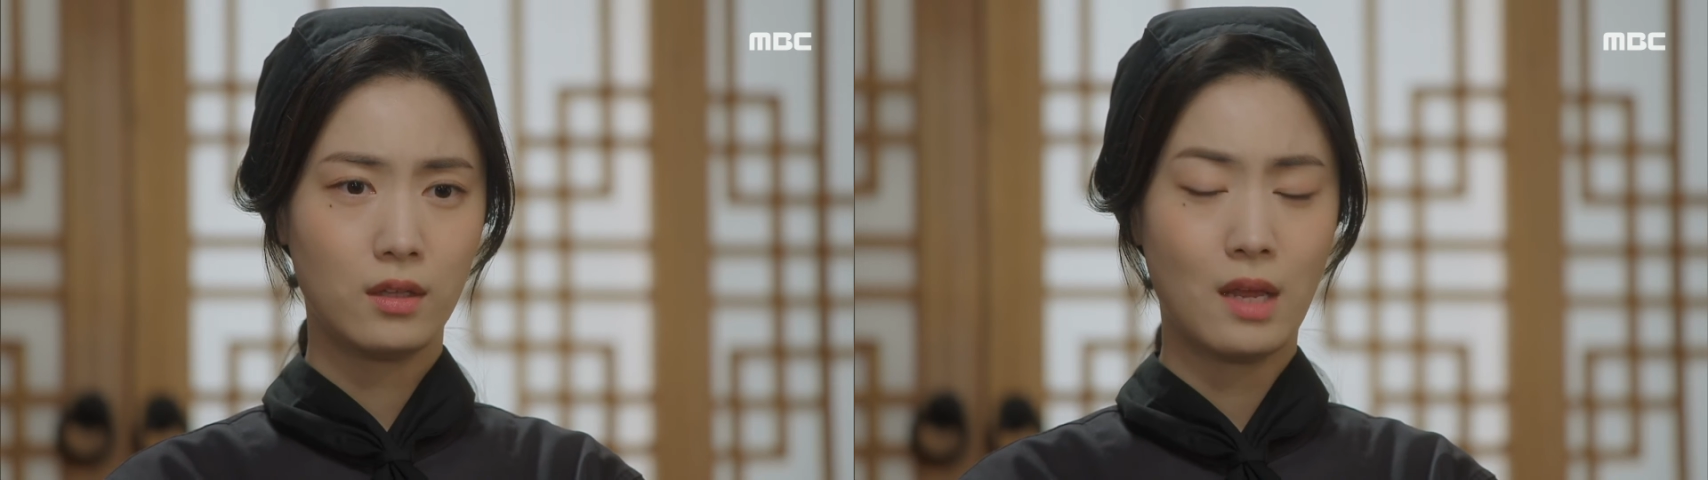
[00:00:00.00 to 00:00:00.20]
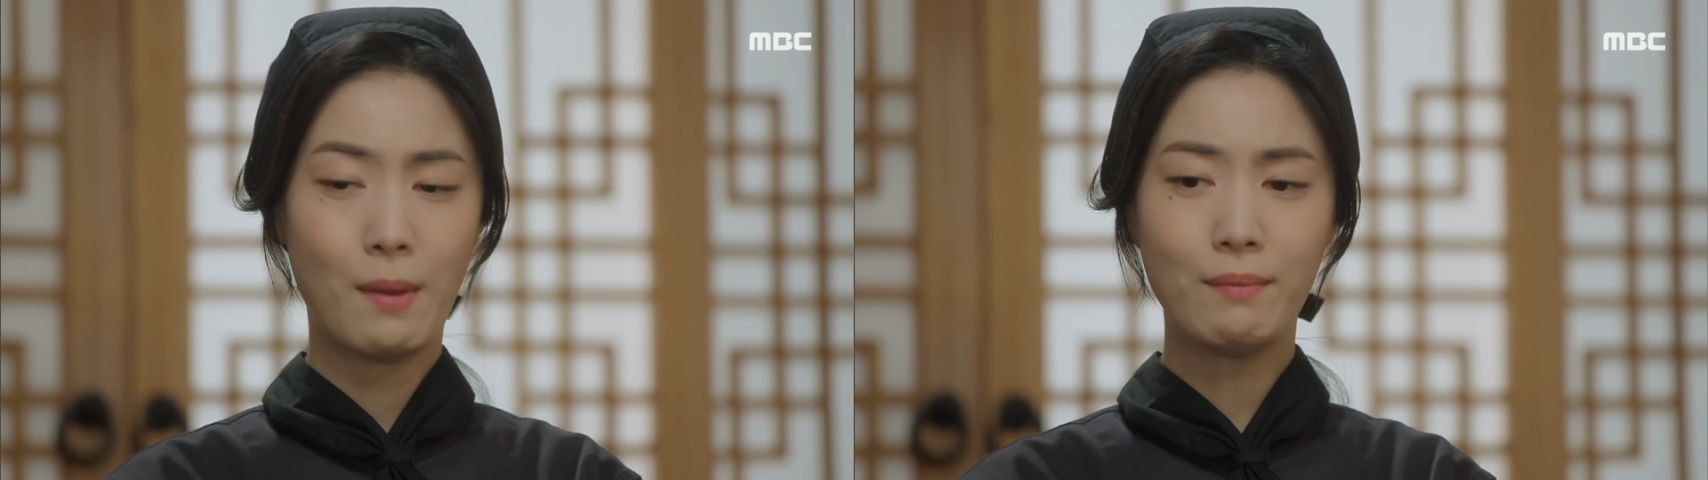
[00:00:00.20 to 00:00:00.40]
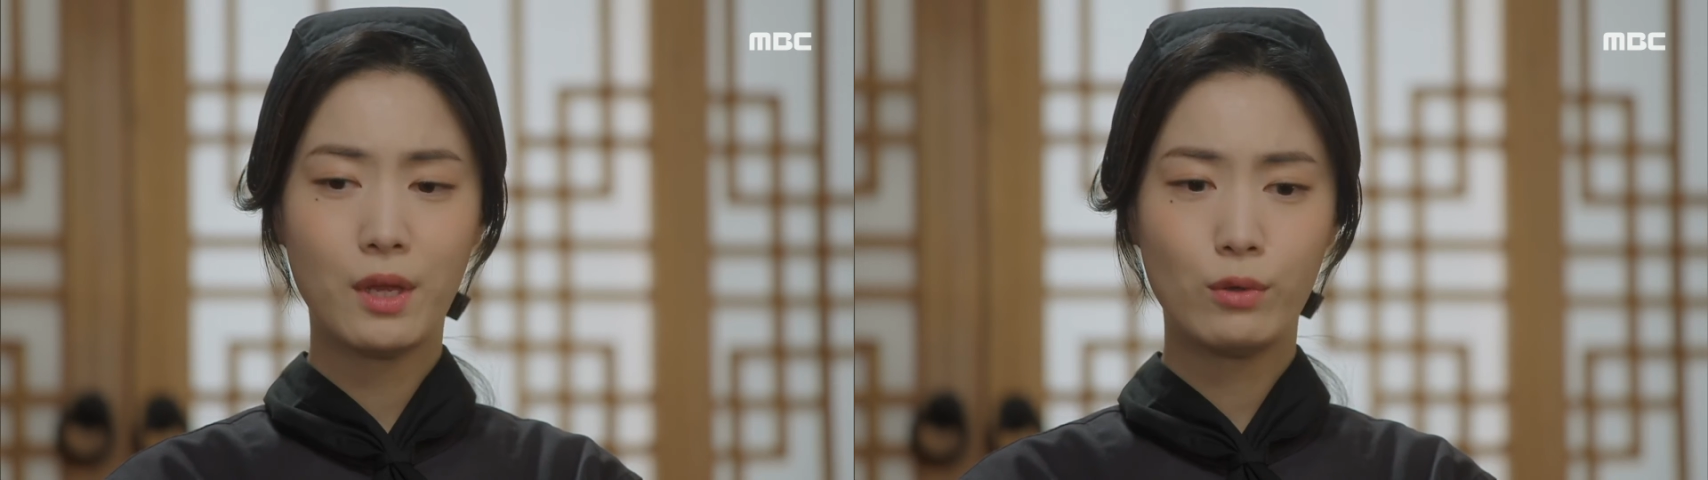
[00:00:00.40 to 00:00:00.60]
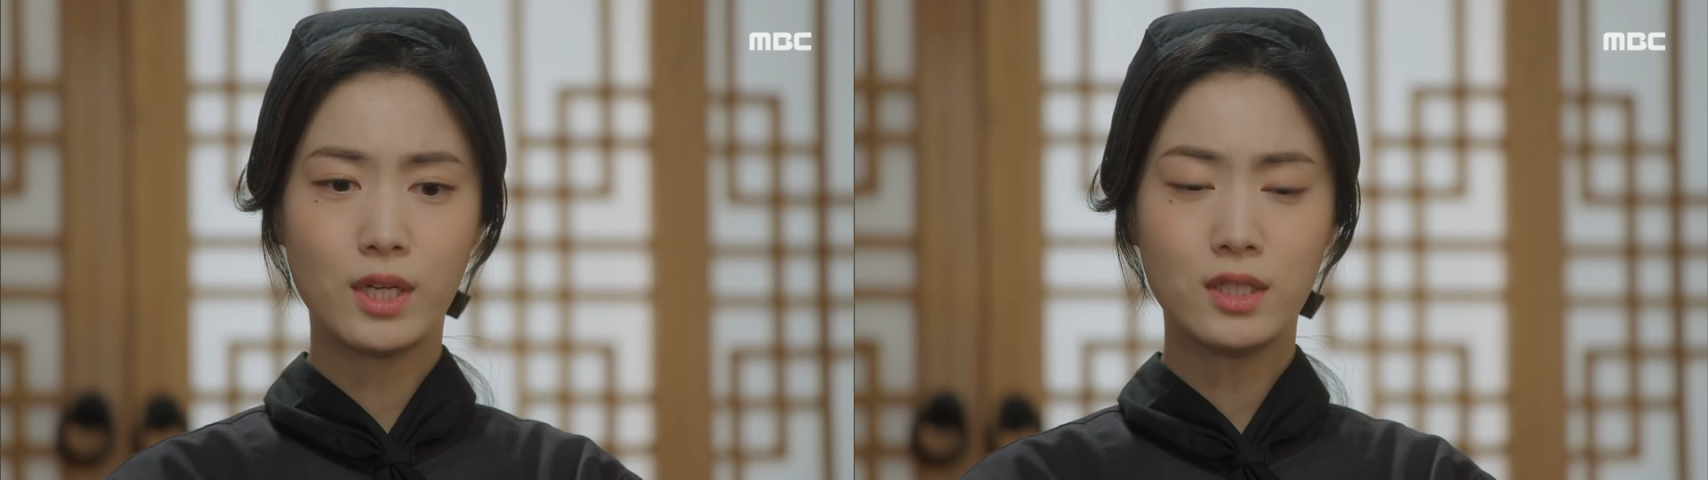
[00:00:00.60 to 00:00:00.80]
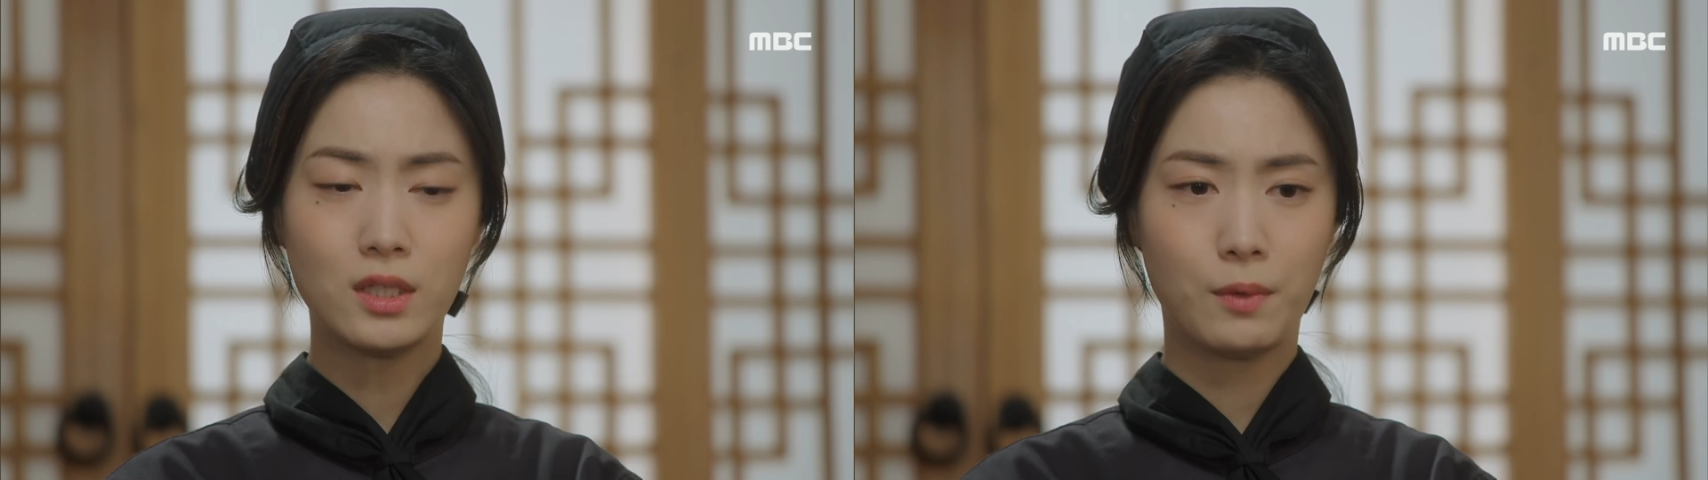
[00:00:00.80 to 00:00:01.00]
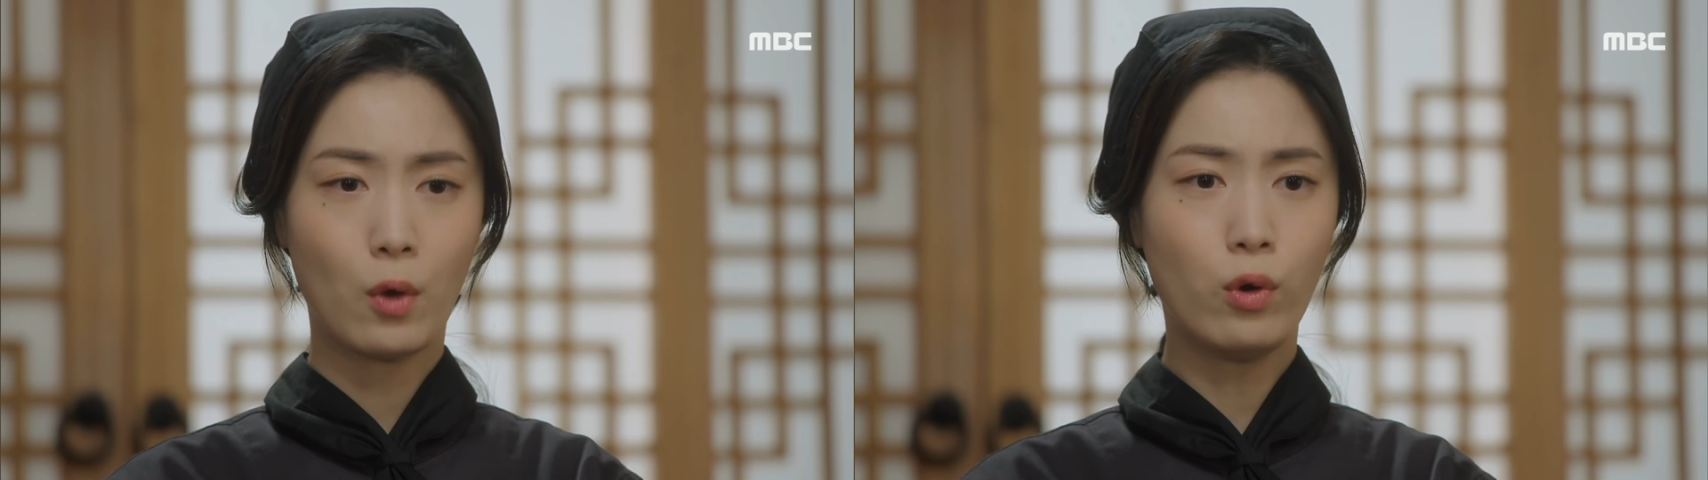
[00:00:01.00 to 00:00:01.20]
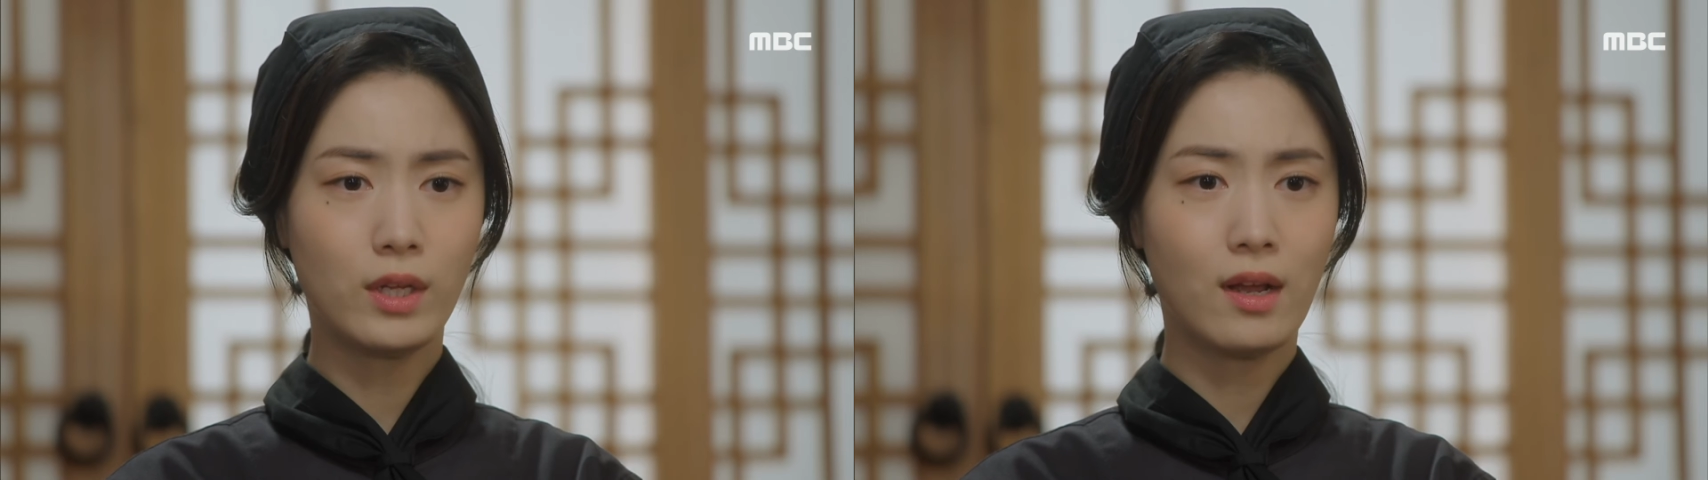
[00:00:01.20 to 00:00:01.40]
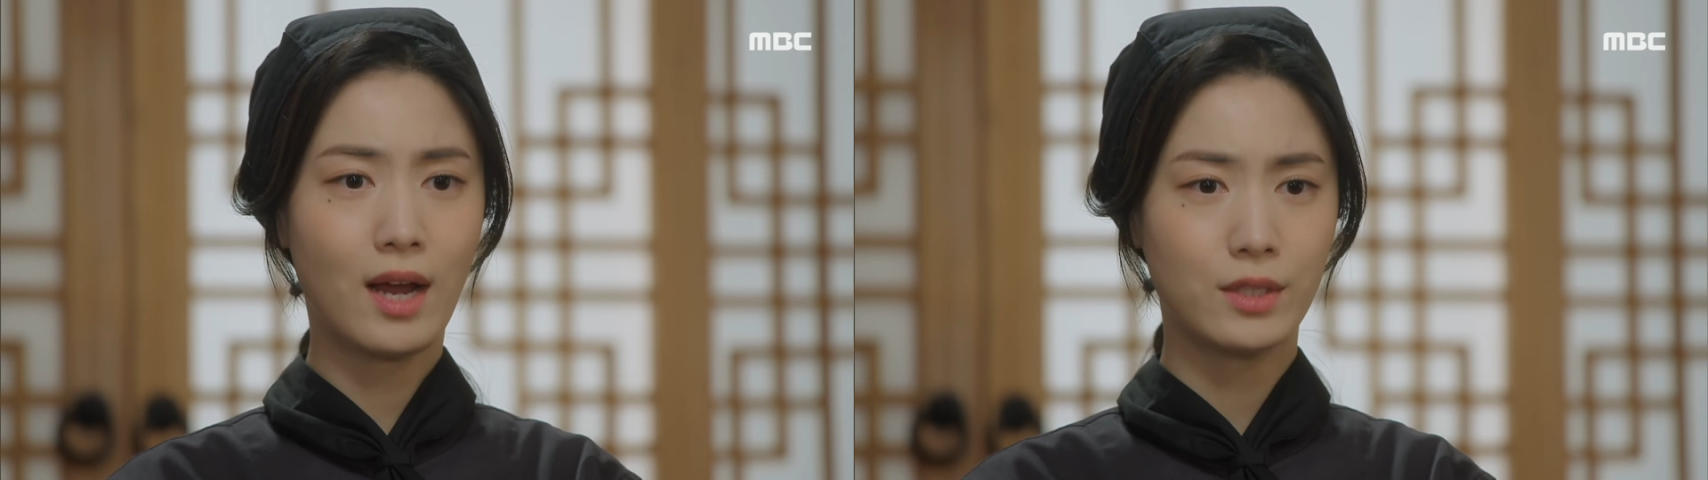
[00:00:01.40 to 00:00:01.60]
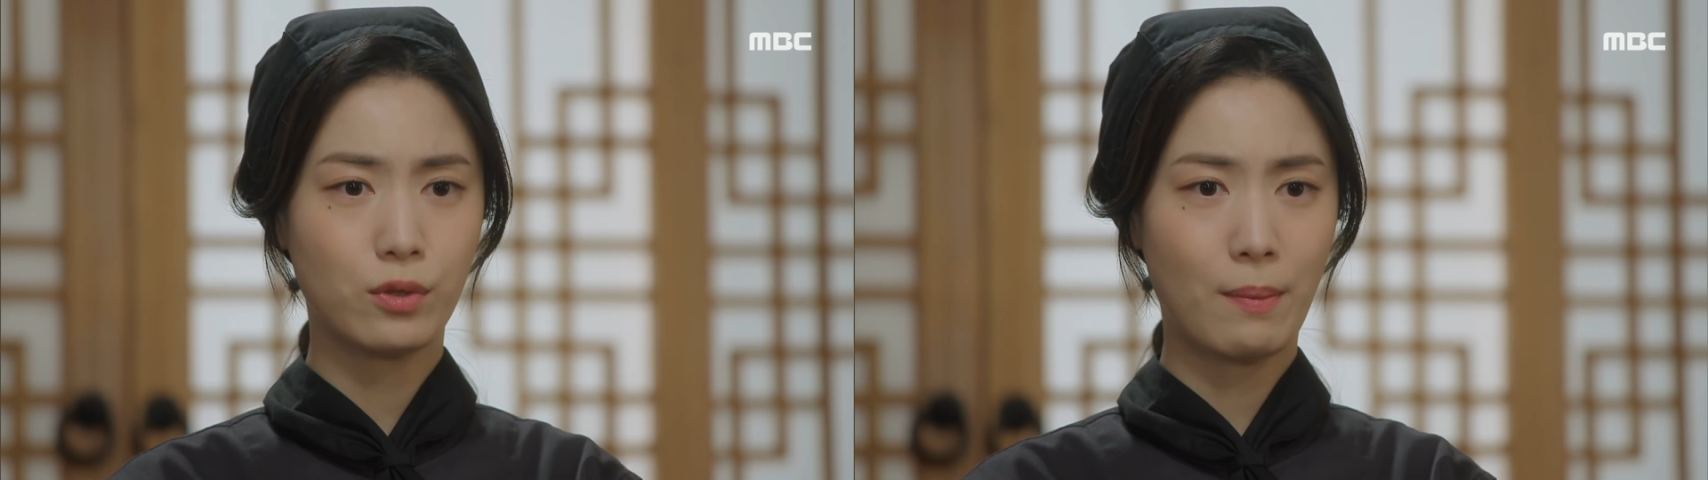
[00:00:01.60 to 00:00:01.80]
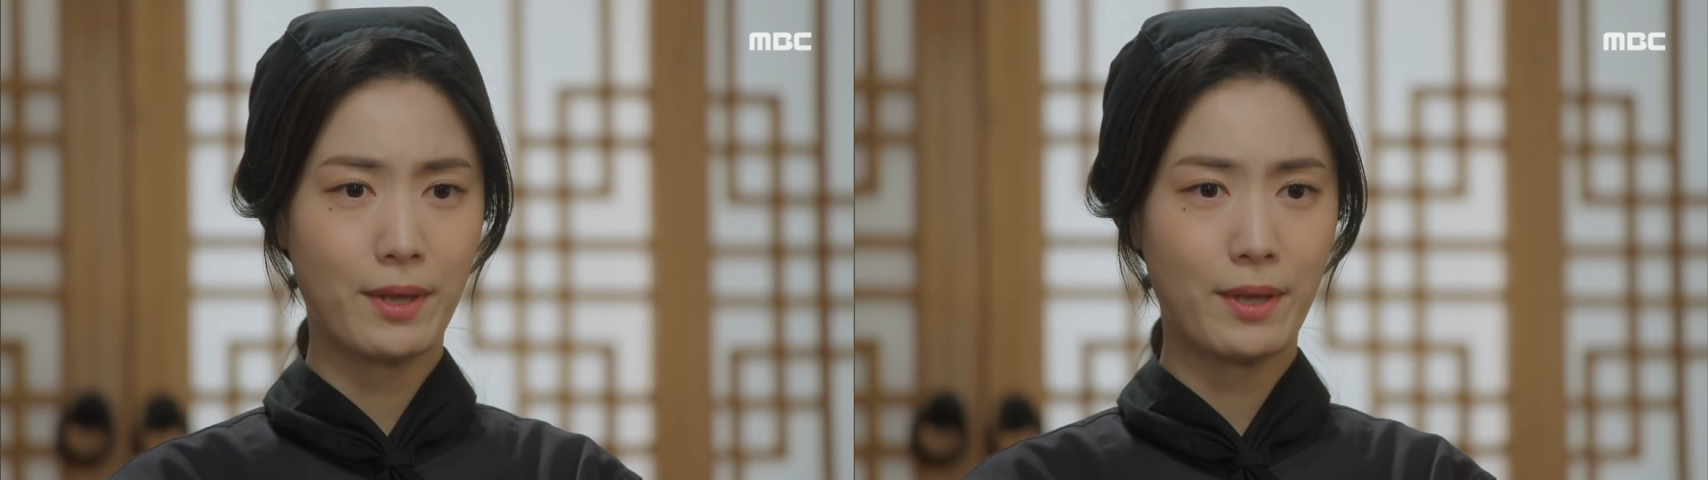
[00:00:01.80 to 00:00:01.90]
내 맘대로 사장님께 홀라당 가져다